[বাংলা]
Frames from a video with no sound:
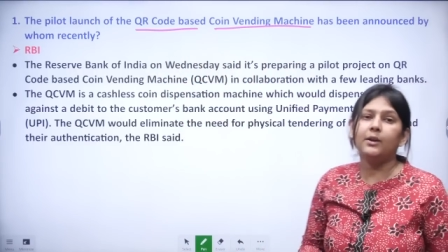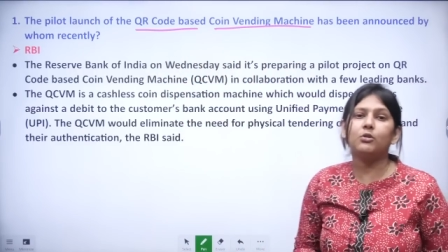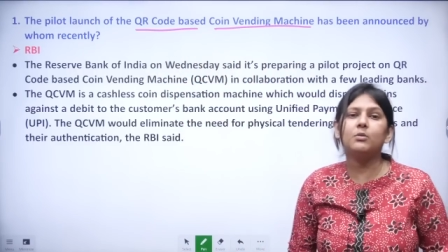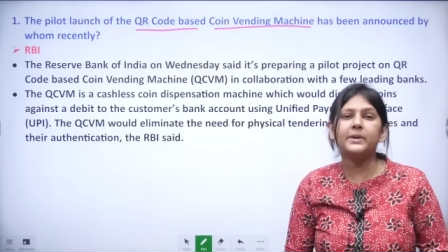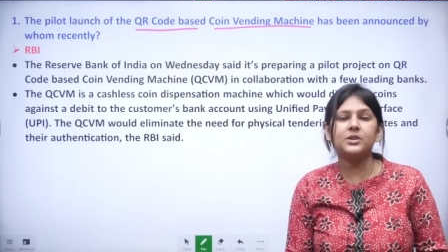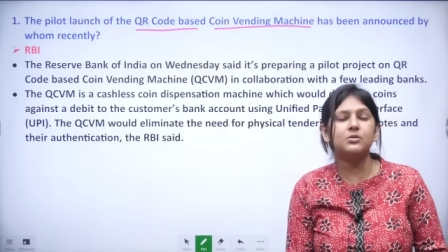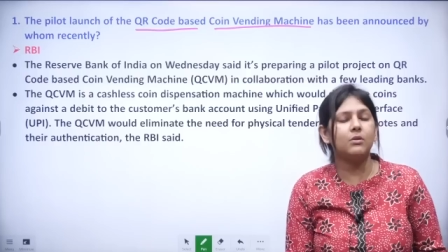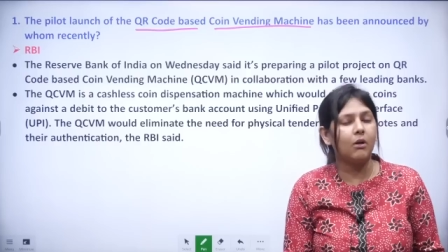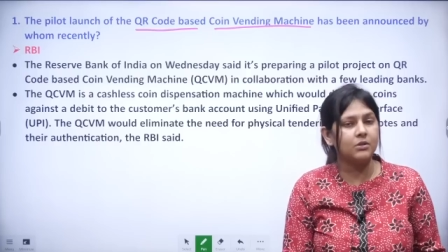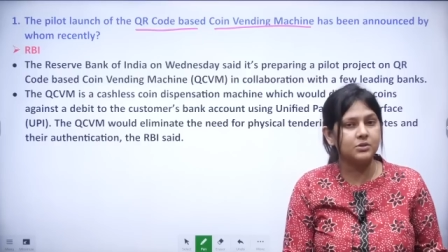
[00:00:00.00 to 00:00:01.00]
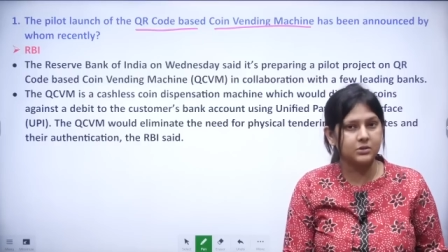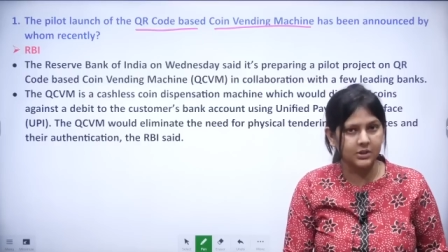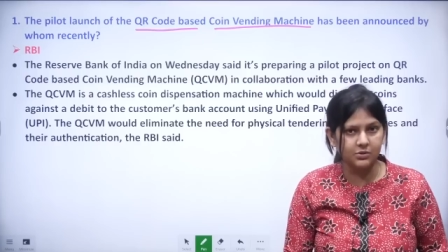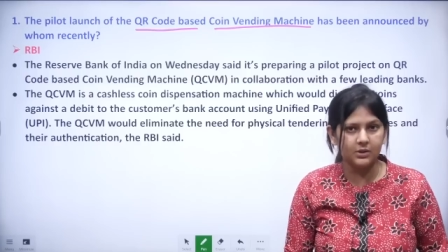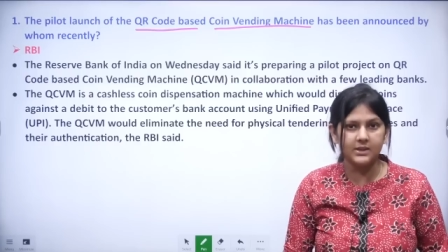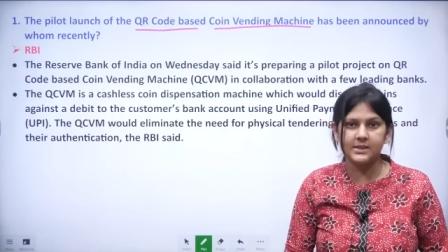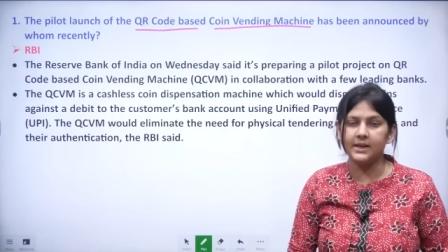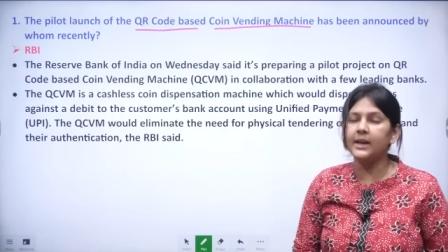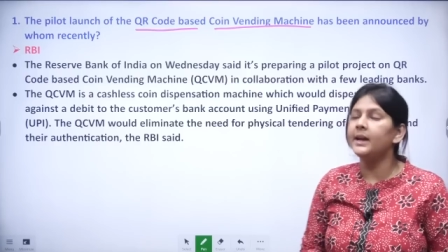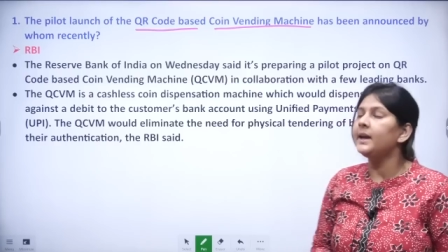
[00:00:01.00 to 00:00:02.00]
এরকম কিছু লঞ্চ হতে
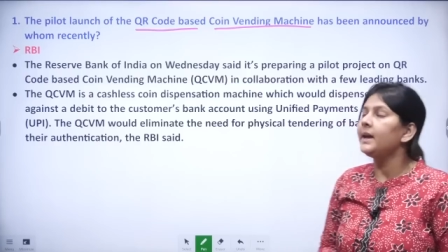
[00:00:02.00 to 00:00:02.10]
চলেছে